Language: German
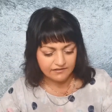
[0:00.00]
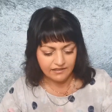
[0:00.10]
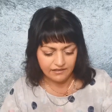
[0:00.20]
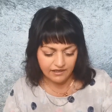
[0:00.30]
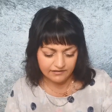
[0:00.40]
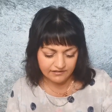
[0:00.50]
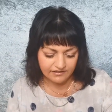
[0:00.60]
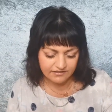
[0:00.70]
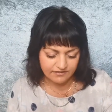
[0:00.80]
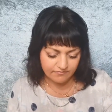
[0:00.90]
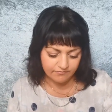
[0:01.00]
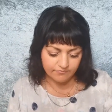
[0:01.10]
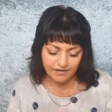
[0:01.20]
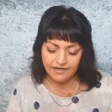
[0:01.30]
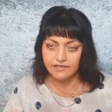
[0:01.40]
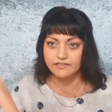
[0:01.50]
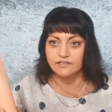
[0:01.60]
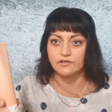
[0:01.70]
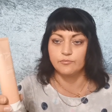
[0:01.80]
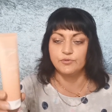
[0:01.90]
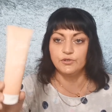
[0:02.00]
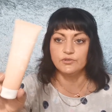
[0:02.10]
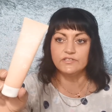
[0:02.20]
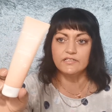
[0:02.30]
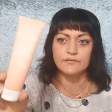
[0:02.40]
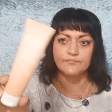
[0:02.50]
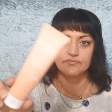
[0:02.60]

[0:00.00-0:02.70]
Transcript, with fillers: Dann hatte ich My Little Beauty.